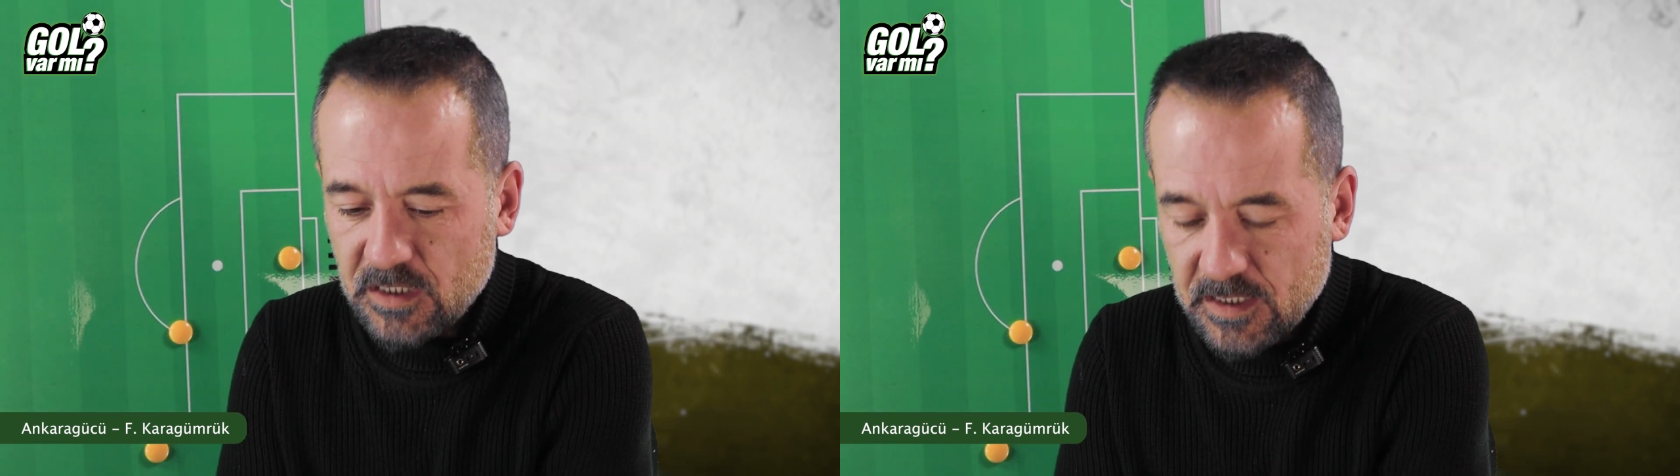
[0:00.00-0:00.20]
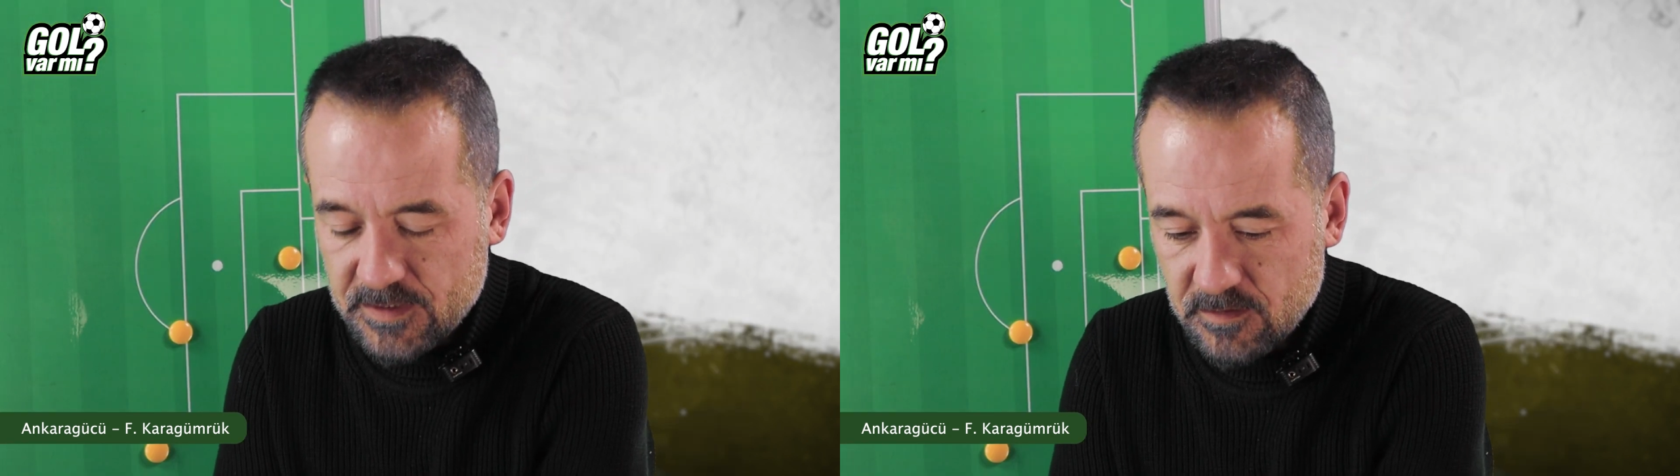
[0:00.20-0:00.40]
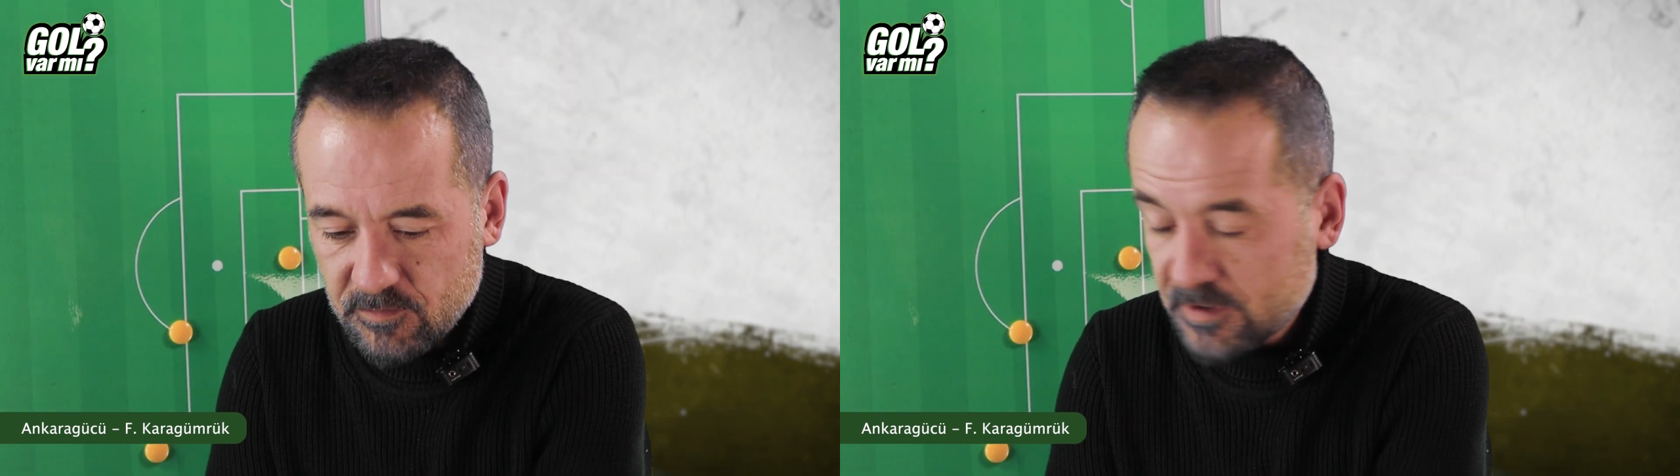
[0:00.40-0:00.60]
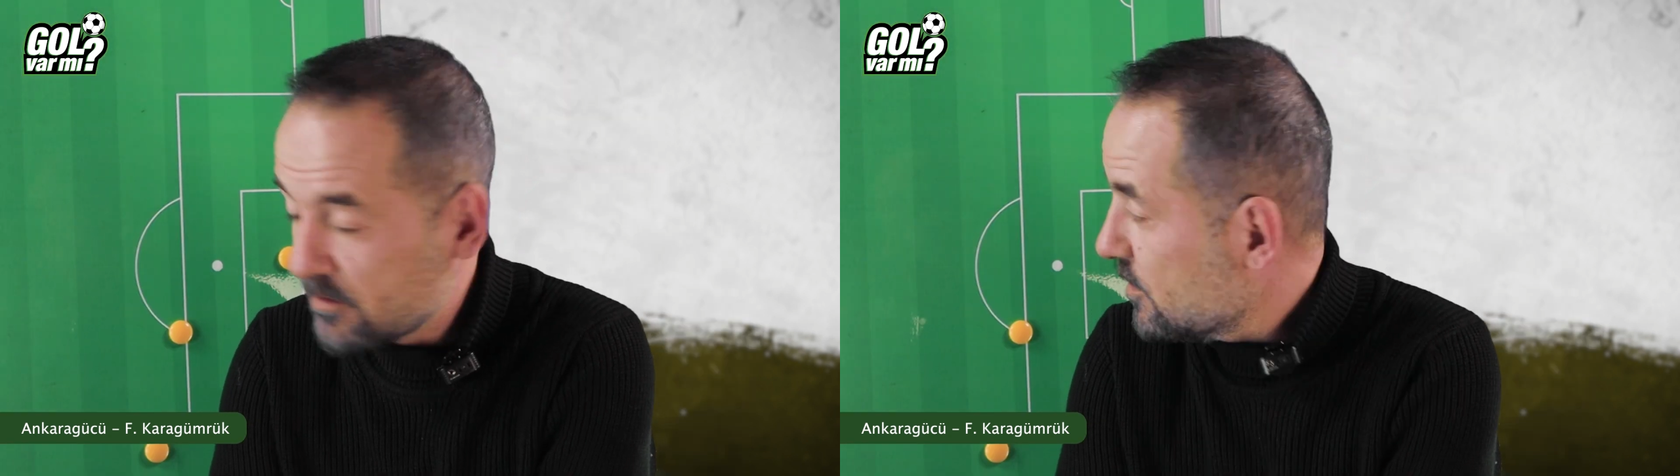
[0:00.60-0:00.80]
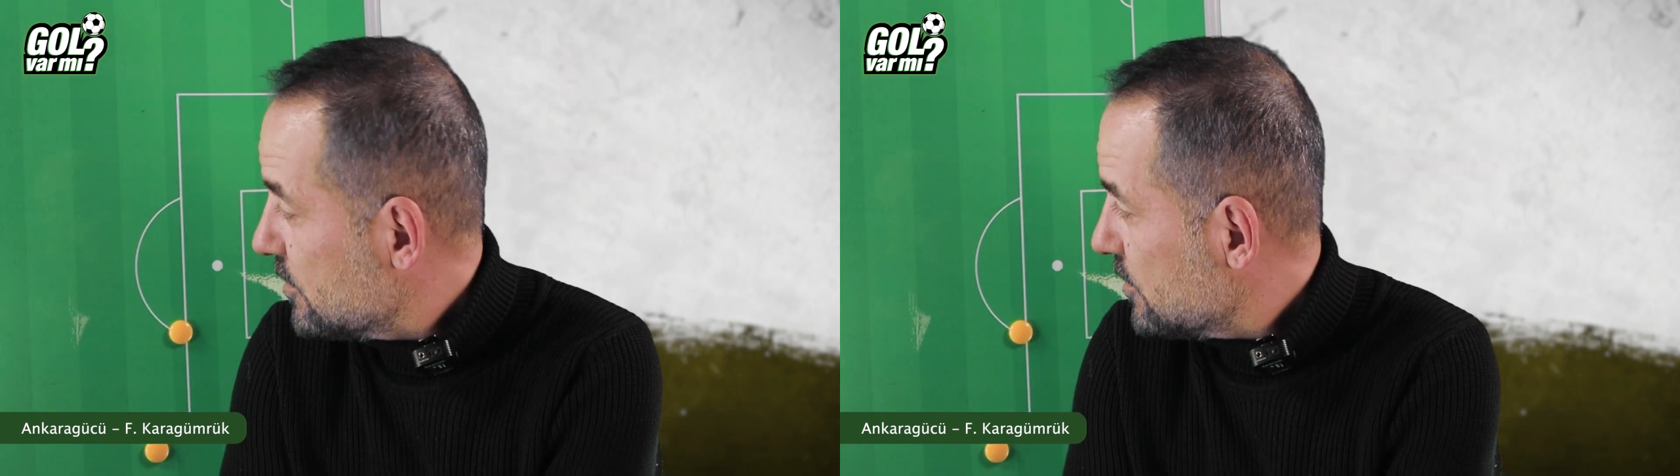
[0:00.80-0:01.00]

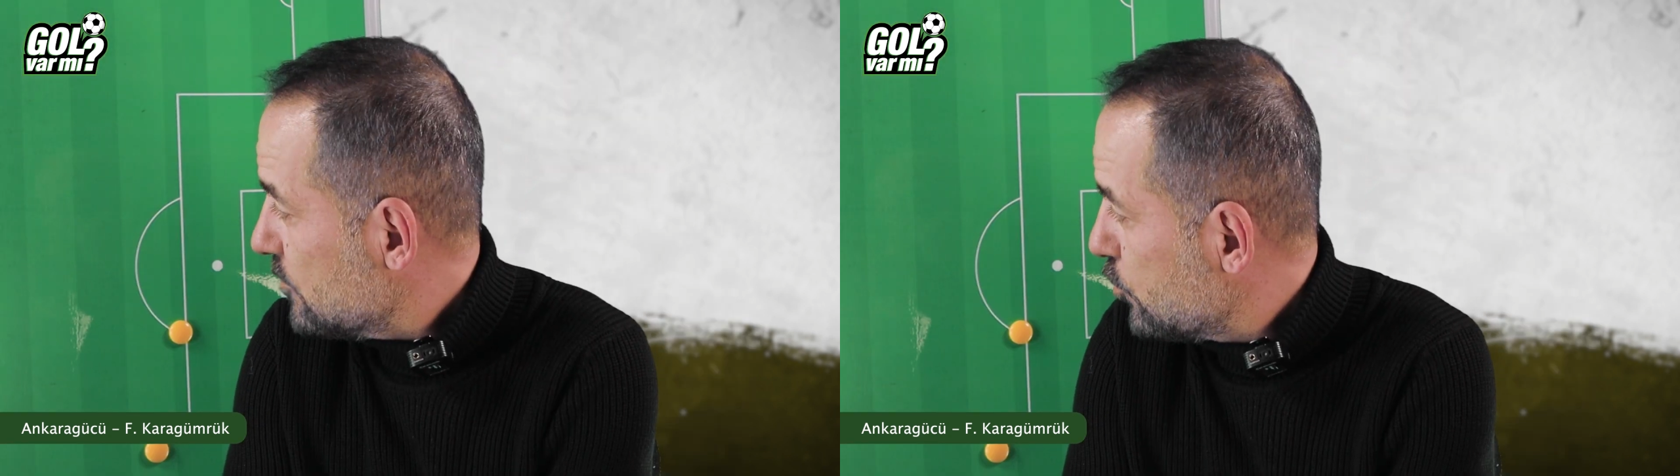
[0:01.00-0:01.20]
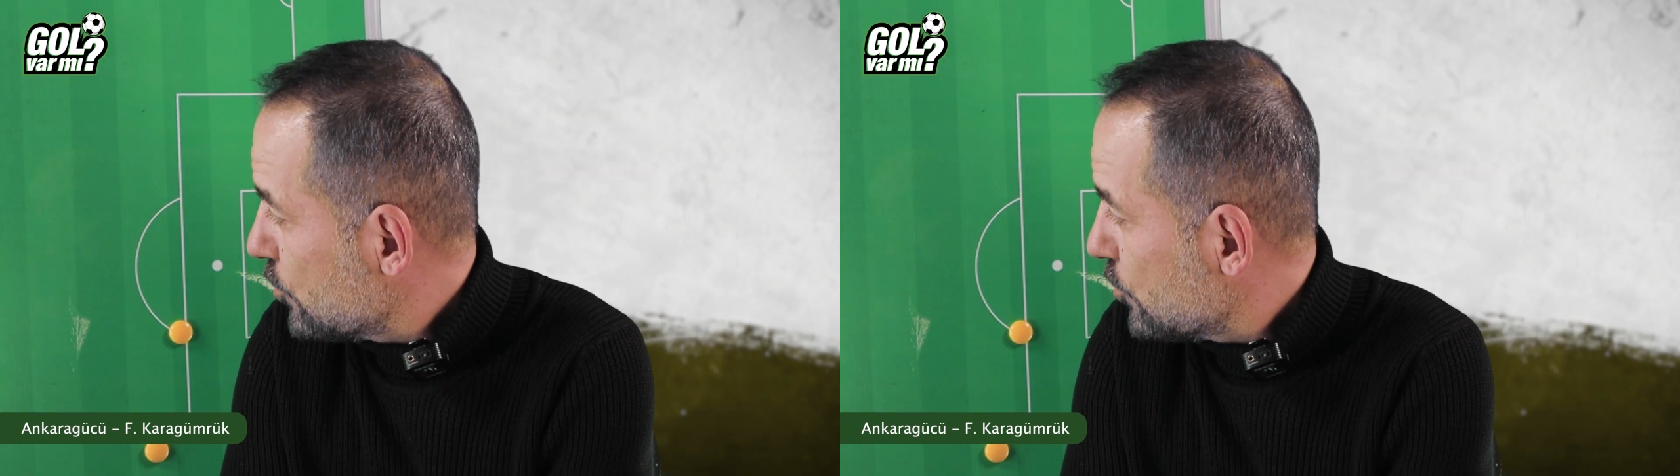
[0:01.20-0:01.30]
Kazım'ın, e,